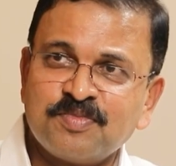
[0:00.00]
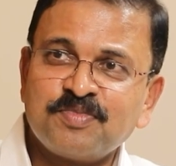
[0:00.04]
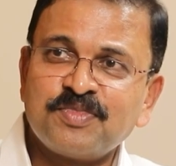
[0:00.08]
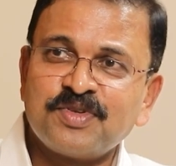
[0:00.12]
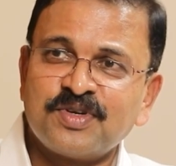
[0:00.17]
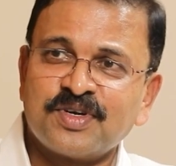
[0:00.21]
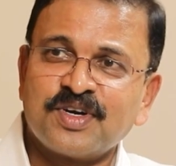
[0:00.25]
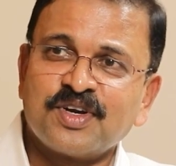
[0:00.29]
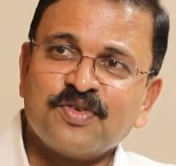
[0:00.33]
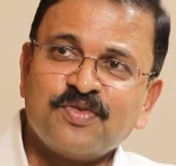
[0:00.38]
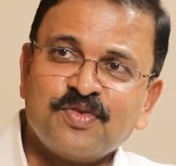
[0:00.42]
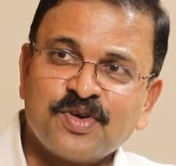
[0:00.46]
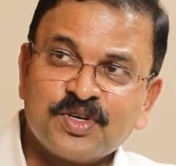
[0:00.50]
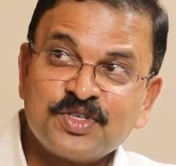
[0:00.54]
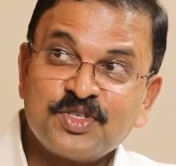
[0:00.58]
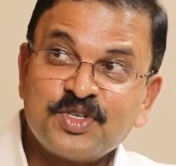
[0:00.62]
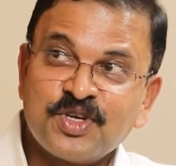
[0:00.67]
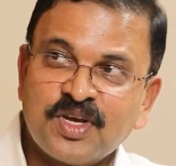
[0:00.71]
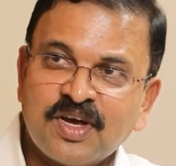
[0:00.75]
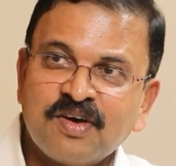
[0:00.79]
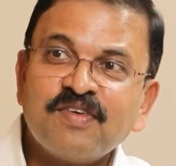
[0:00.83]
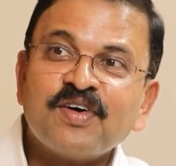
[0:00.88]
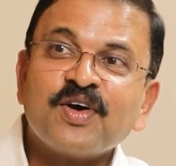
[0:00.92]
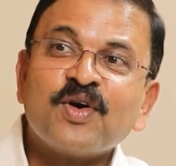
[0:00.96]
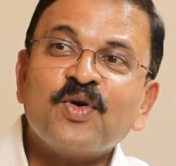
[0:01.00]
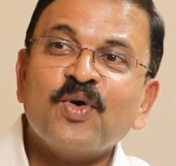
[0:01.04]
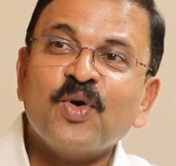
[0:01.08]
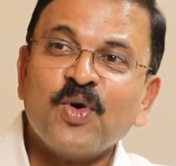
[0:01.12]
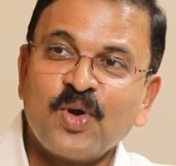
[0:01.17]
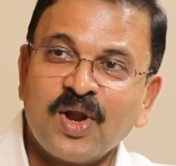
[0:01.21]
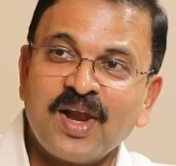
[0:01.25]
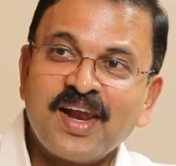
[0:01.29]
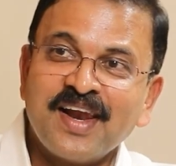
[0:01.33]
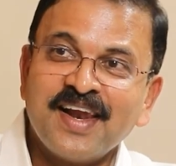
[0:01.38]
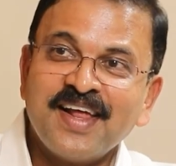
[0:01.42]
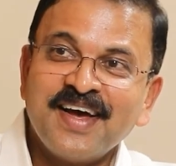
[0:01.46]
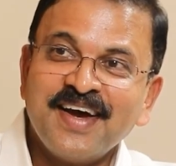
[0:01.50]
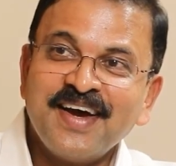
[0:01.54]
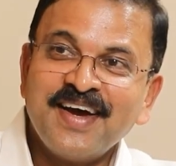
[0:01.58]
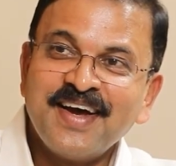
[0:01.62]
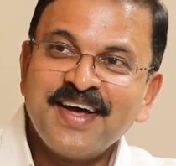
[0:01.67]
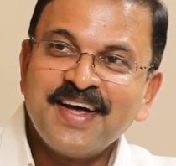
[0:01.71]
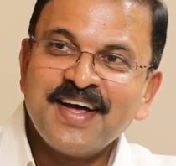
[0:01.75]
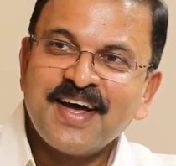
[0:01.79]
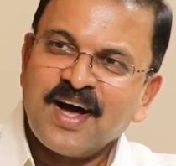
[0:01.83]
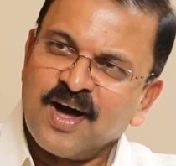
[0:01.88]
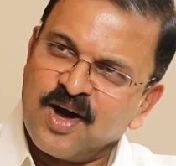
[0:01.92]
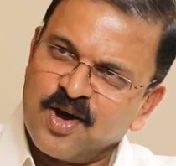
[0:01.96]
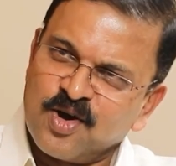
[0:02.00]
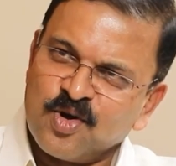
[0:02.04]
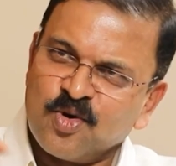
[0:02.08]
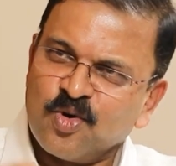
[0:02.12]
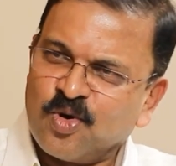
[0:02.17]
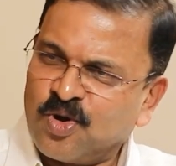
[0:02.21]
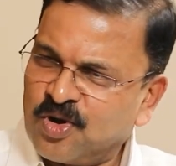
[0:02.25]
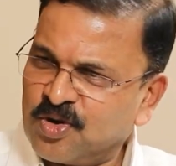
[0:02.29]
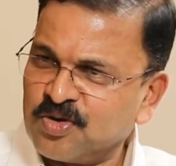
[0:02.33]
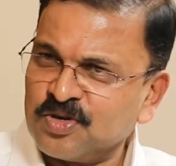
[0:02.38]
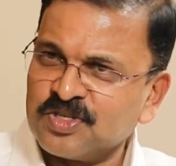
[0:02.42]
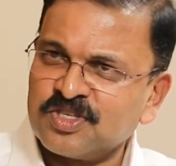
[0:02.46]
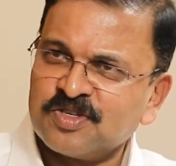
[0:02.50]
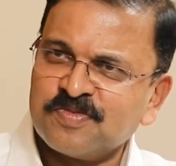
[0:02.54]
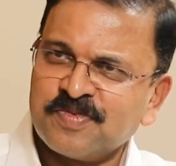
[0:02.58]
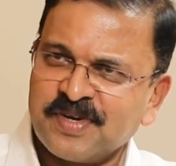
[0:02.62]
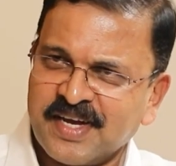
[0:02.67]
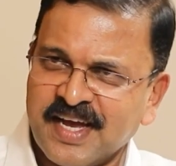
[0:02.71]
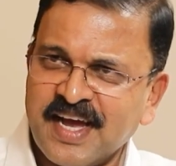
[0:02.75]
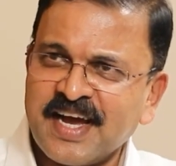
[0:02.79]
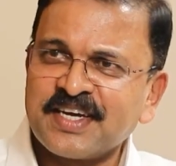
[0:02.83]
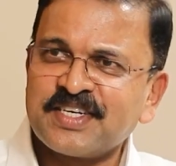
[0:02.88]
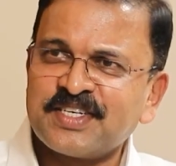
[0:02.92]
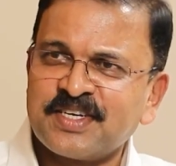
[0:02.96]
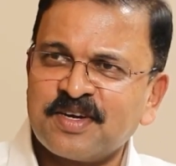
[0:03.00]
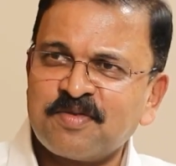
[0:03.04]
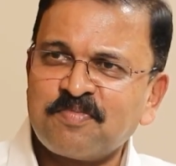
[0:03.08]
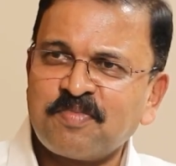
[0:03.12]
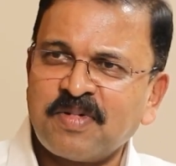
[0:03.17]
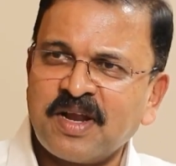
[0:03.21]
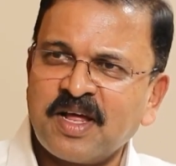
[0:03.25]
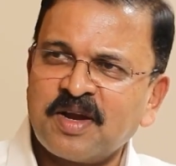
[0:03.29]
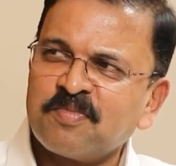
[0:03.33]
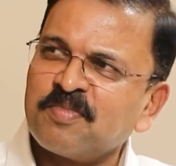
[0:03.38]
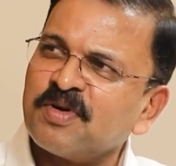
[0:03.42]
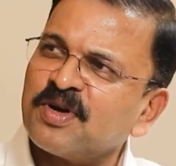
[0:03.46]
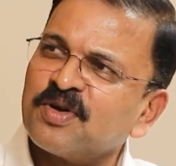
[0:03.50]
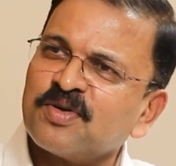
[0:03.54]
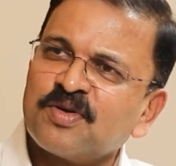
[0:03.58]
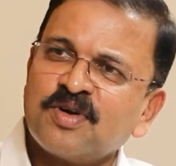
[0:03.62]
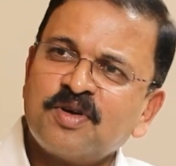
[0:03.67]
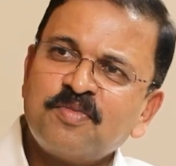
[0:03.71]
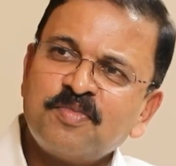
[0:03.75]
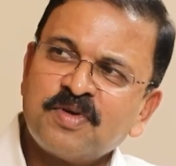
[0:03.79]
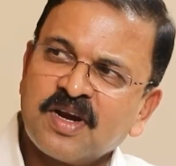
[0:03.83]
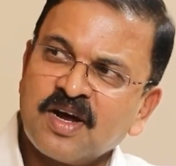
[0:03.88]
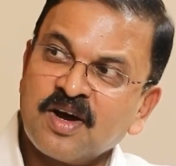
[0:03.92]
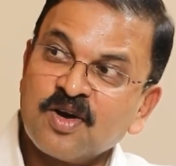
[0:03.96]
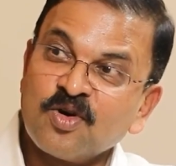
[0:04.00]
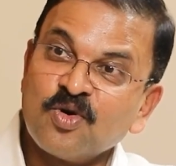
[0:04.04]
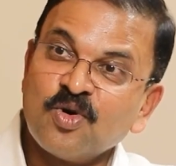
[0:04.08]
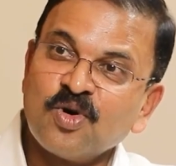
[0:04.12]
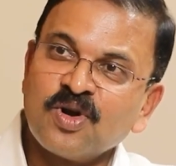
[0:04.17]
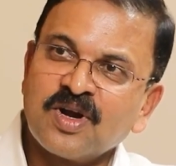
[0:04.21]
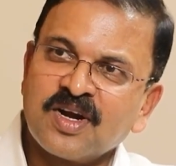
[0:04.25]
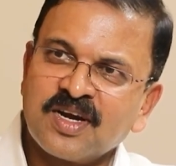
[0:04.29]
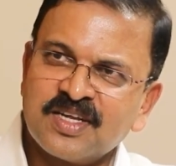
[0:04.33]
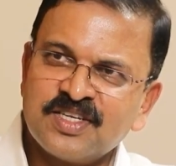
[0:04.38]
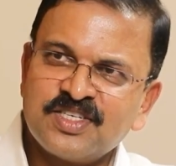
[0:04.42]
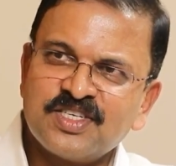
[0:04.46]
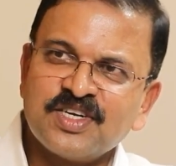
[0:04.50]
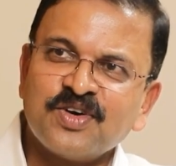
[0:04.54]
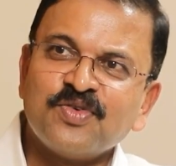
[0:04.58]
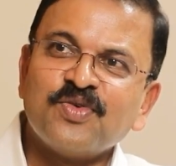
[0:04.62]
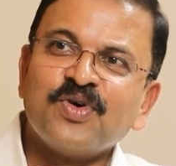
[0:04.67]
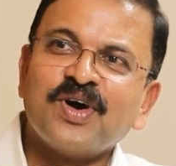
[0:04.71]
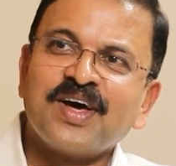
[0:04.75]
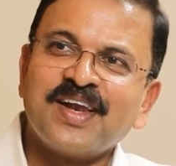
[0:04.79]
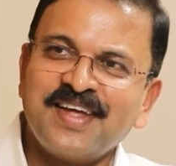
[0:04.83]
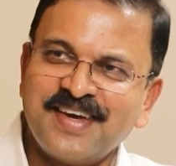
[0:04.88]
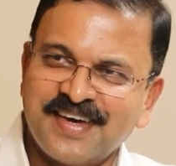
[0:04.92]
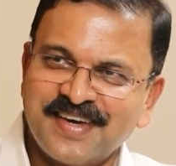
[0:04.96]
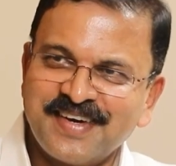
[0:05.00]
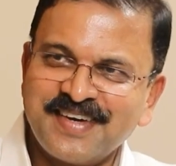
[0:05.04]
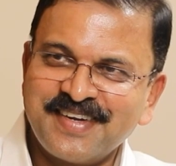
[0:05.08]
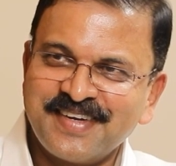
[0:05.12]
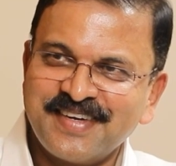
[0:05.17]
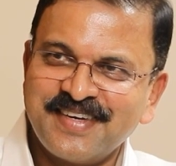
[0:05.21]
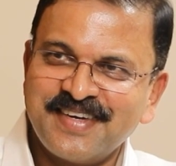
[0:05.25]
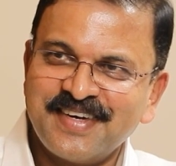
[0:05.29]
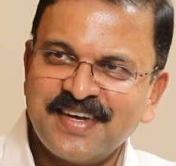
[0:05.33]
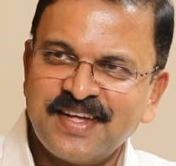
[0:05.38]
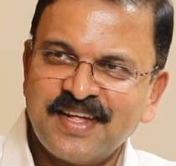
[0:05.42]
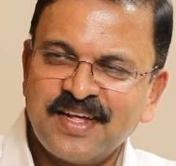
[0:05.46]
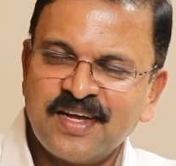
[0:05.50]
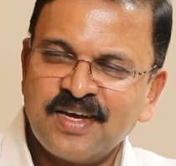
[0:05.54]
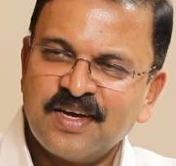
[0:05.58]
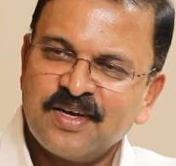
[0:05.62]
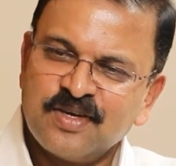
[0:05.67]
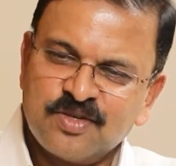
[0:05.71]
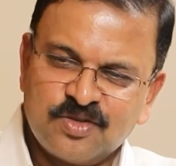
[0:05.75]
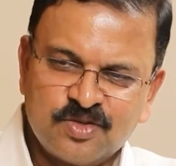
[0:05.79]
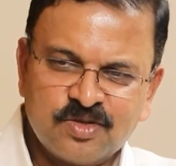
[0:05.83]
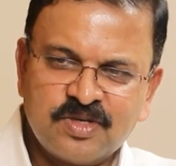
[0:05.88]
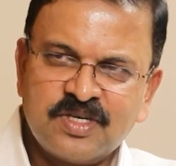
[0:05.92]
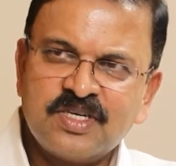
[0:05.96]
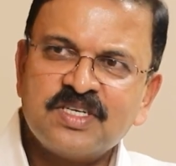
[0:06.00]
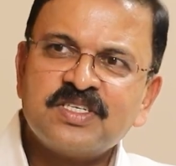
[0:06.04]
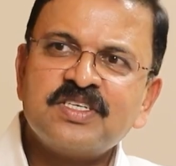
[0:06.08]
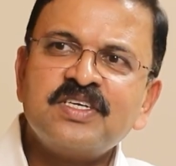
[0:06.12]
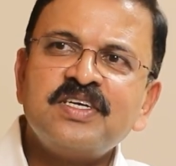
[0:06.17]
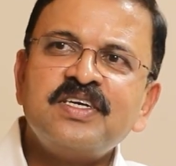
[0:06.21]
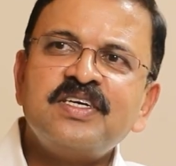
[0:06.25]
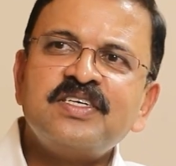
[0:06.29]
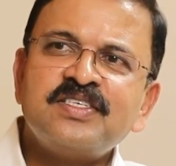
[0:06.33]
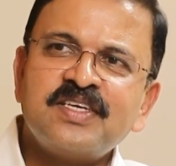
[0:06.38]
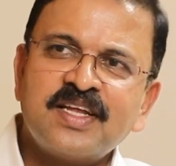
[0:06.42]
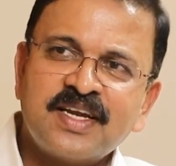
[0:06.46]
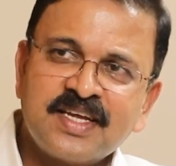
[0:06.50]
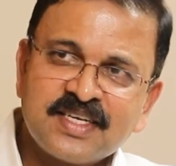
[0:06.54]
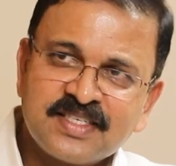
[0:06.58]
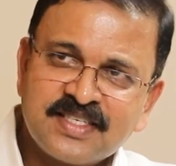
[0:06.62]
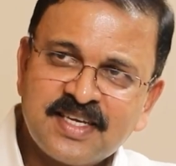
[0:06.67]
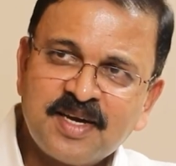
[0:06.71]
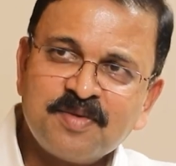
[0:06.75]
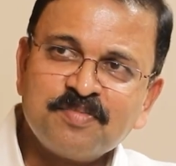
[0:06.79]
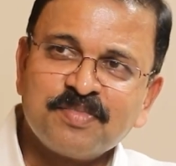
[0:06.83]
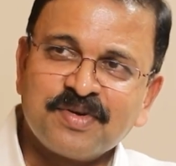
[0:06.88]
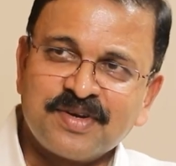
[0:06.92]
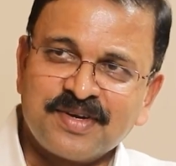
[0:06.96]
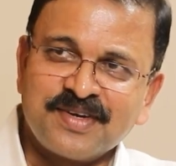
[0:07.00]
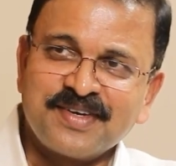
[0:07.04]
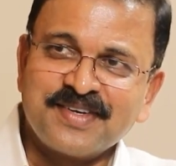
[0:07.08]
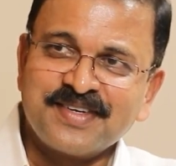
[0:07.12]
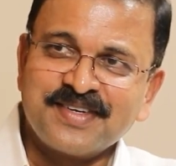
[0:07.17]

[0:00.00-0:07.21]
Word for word: చెప్తుంటాం వన్స్ యూ హ్యావ్ ఎ గోల్ ఆ గోల్ కోసం ఒక యాక్షన్ ప్లాన్ పెట్టుకొని మీరు ఆ గోల్ రీచ్ అవ్వాలి అని సో ఇట్స్ హీజ్ అన్ ఎగ్జాంపుల్